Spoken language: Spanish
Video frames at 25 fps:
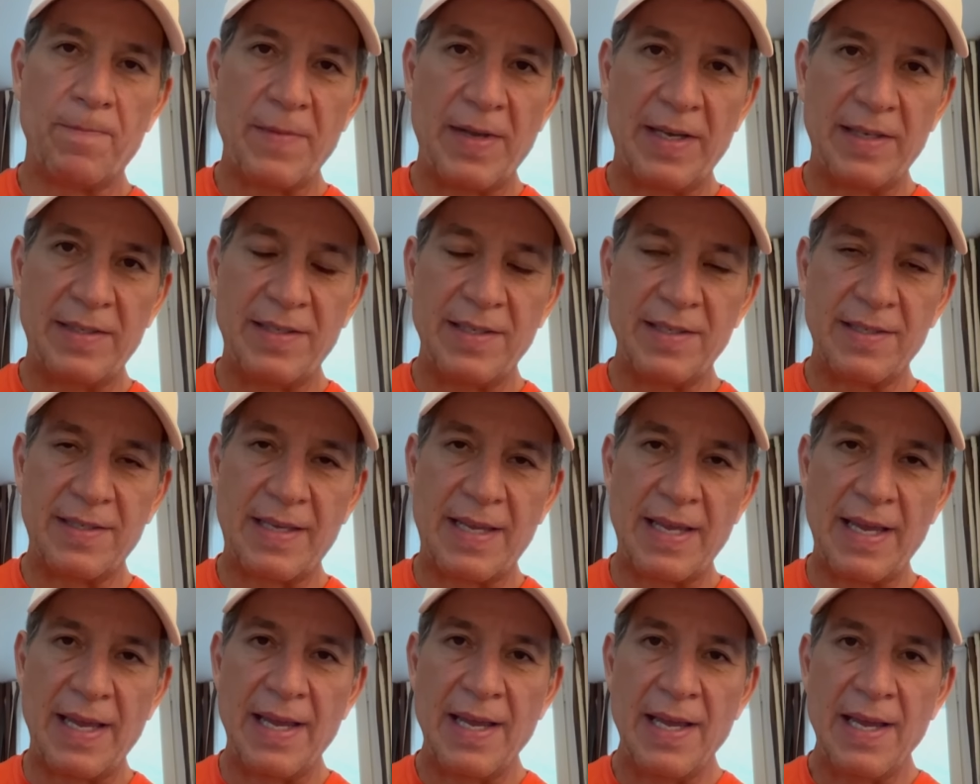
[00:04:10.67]
Así es
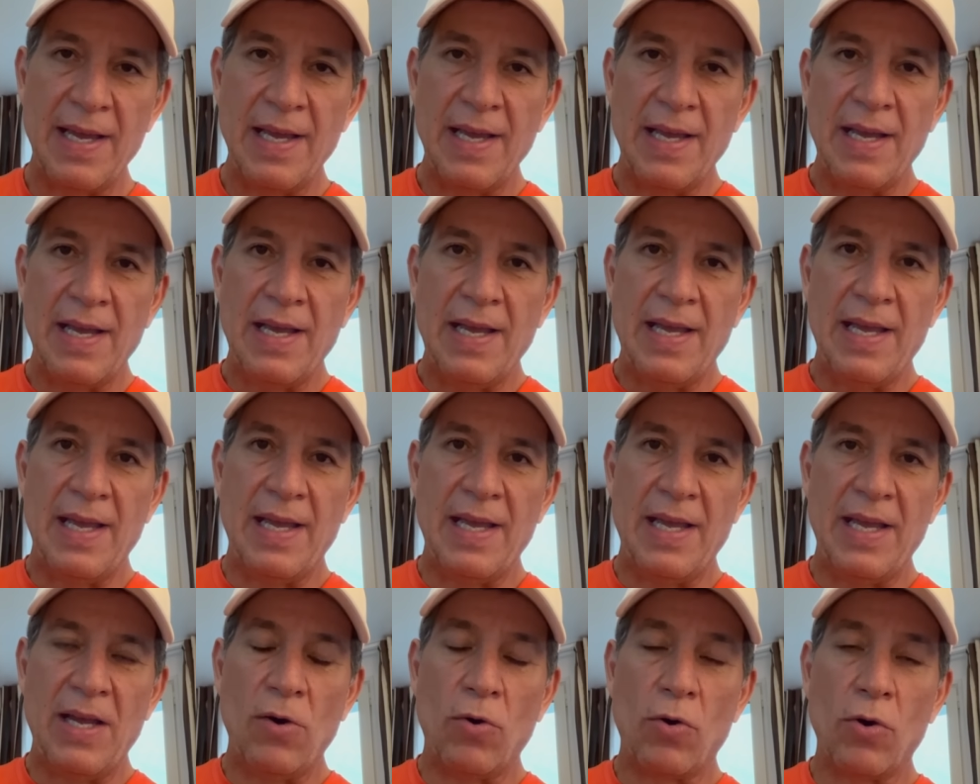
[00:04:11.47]
que
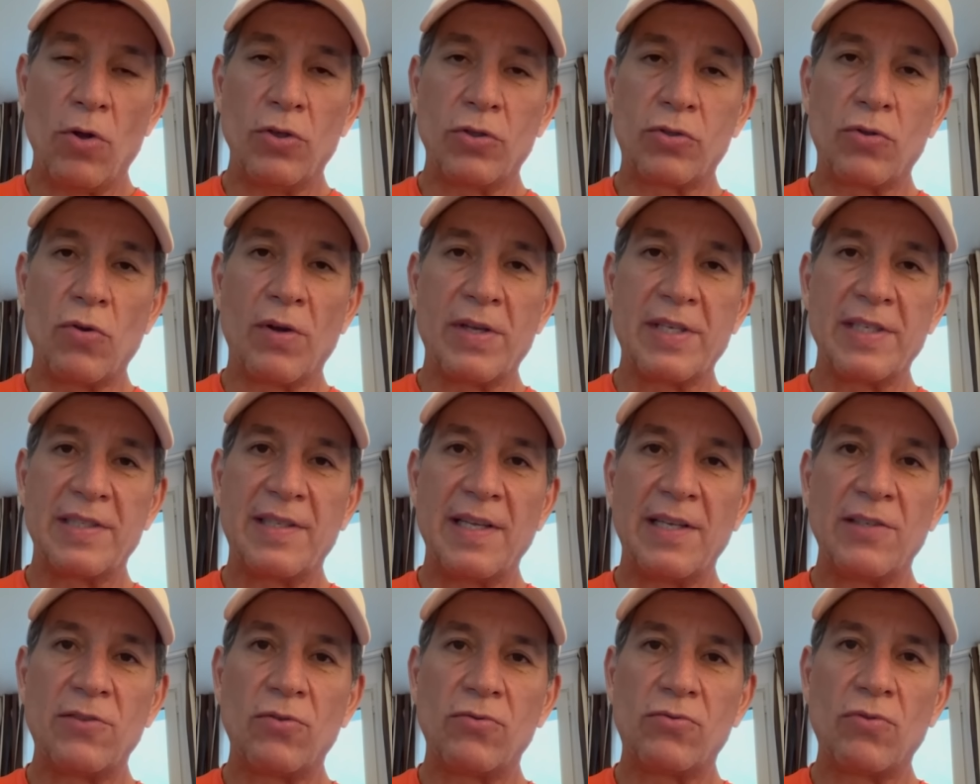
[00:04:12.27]
eh, Orozco, que
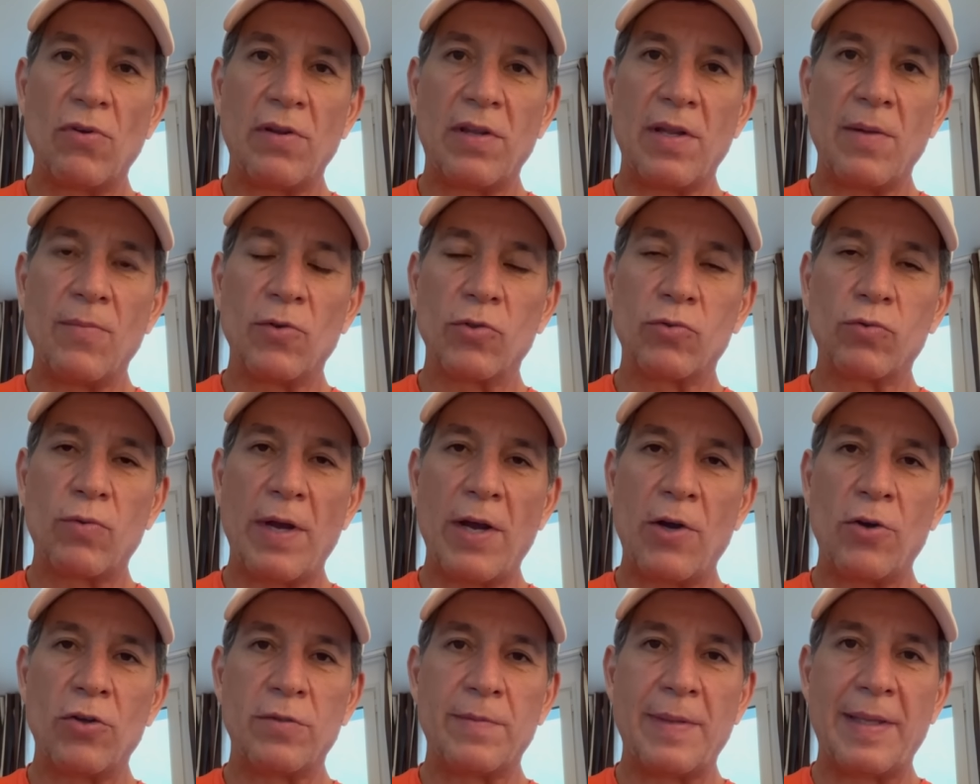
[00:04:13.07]
está en sus últimos
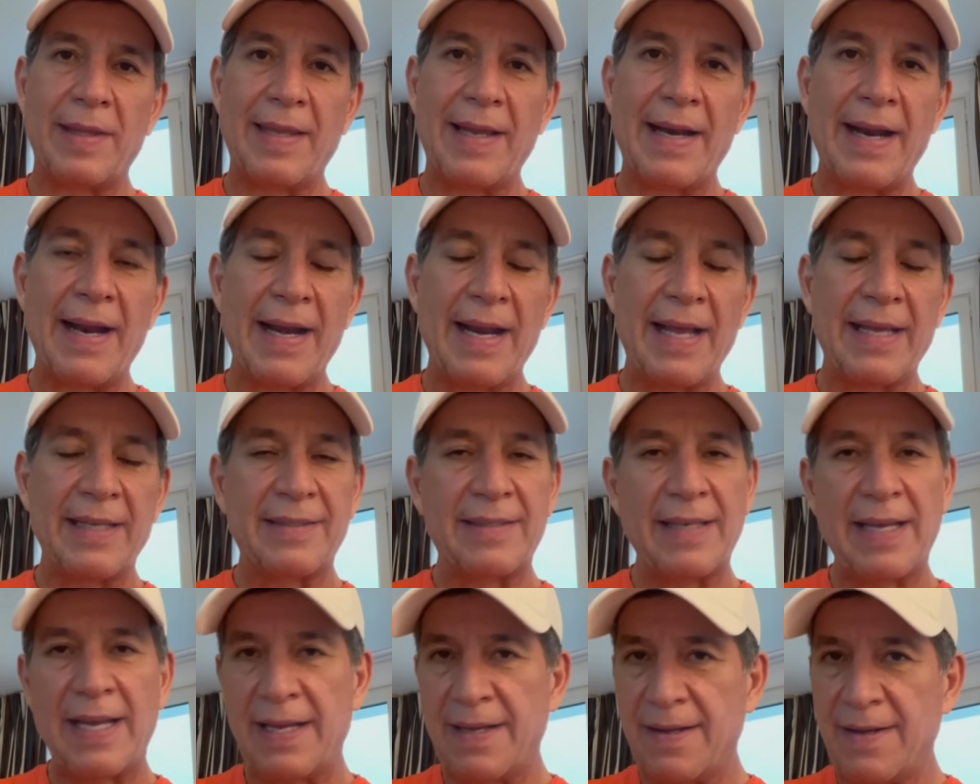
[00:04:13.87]
juegos,
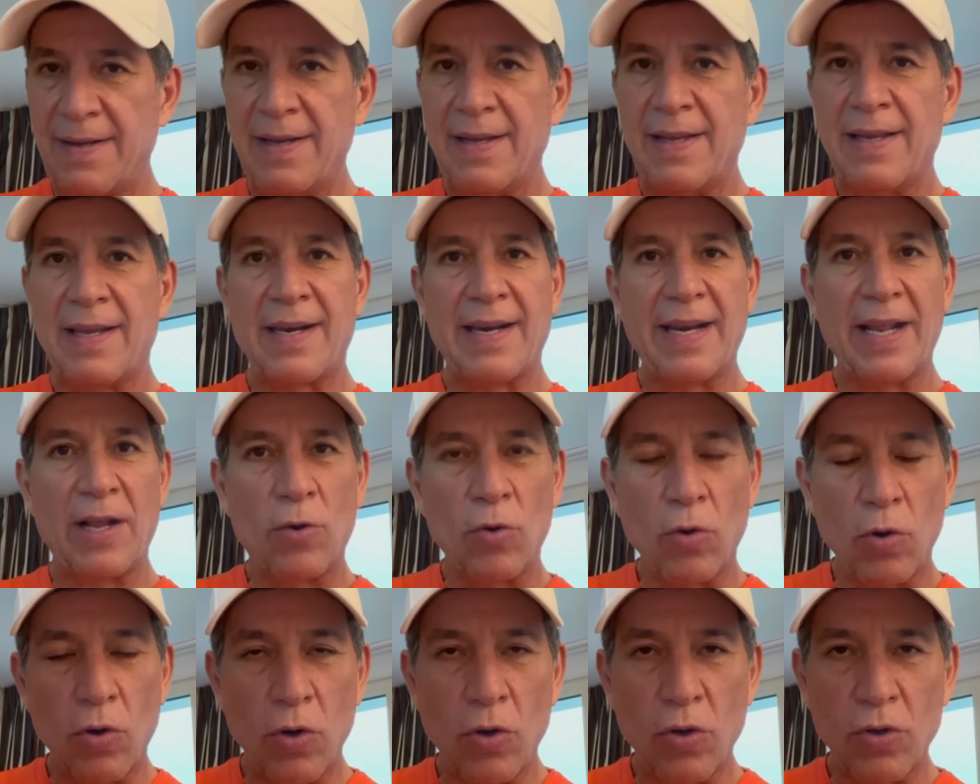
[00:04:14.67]
veteranaza,
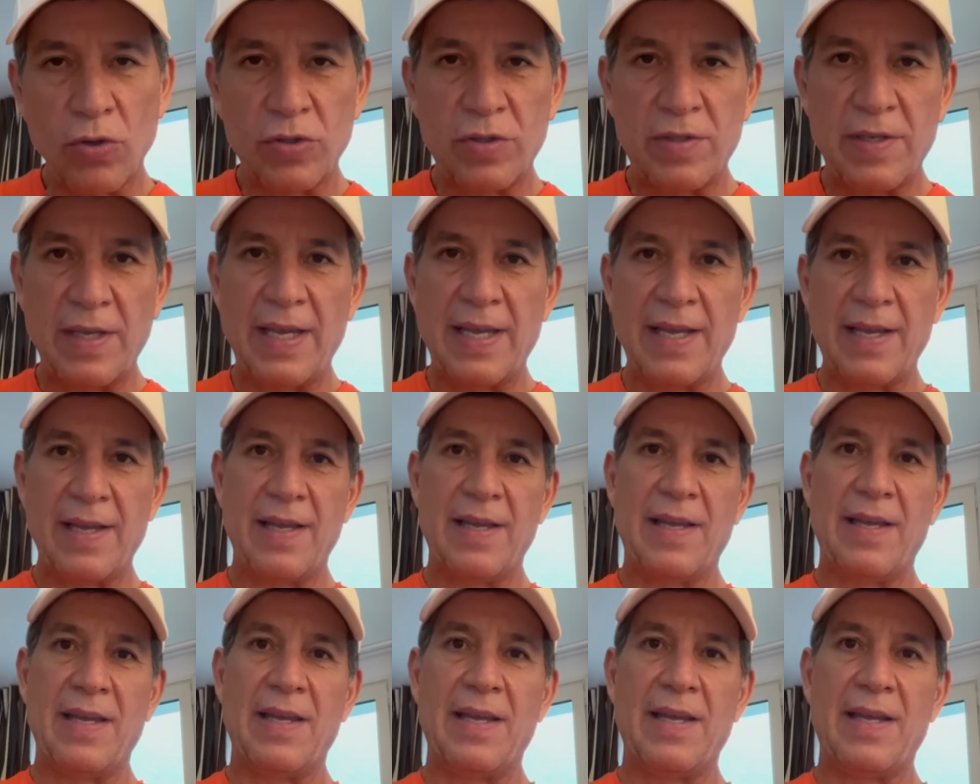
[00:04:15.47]
reconoce
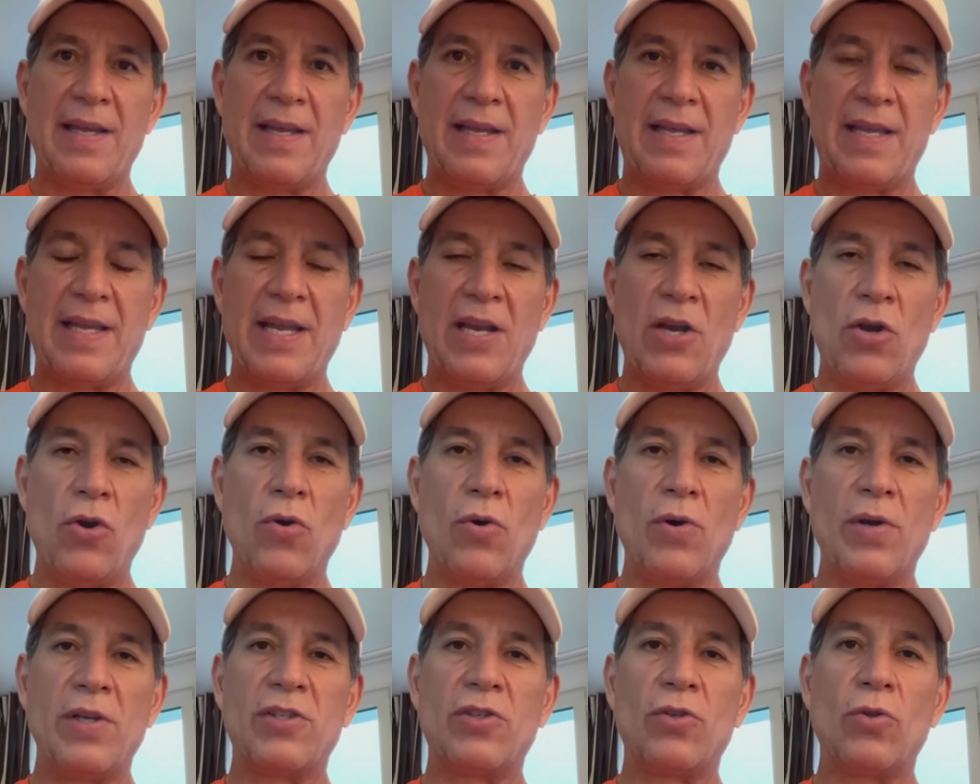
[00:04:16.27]
eh, que
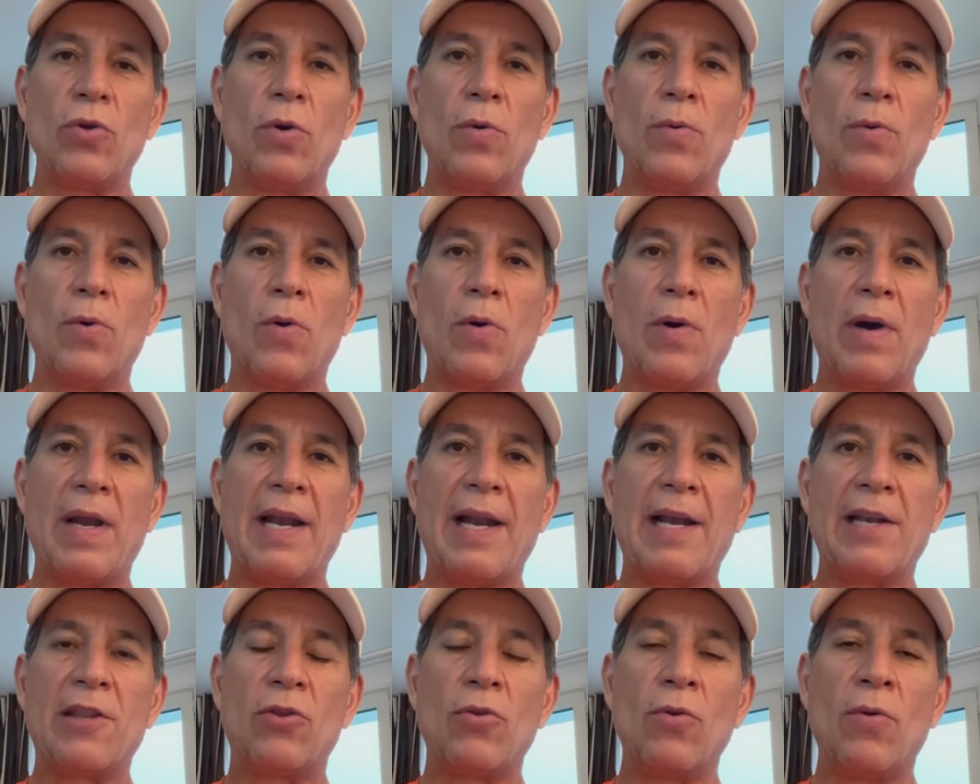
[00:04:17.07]
no estuvo a la
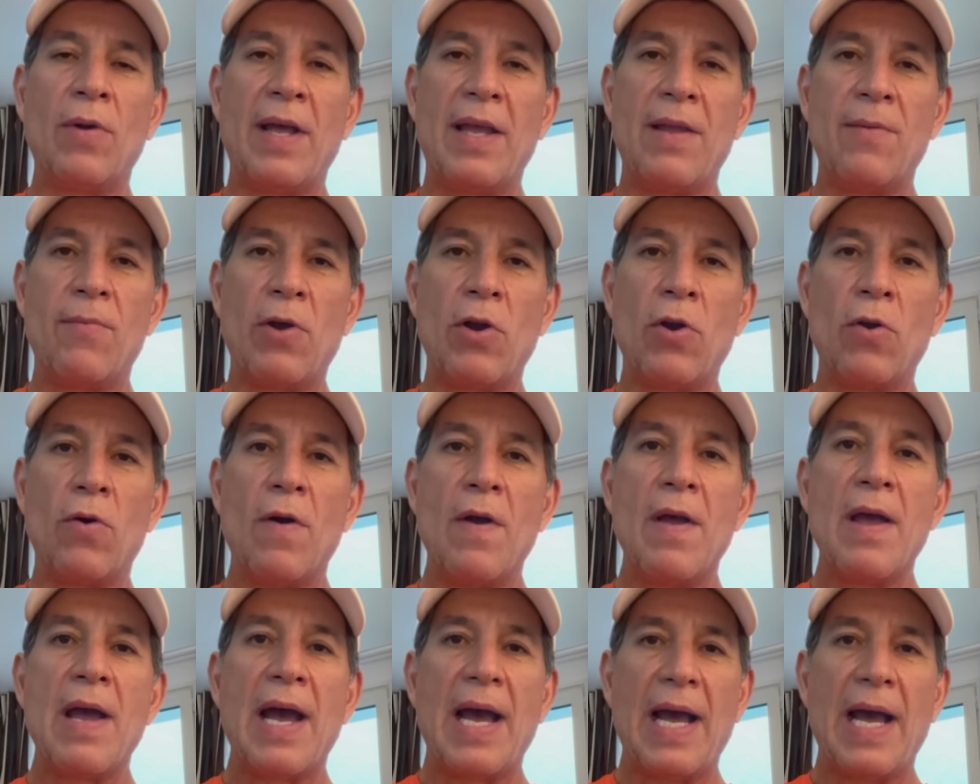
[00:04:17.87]
altura y bueno,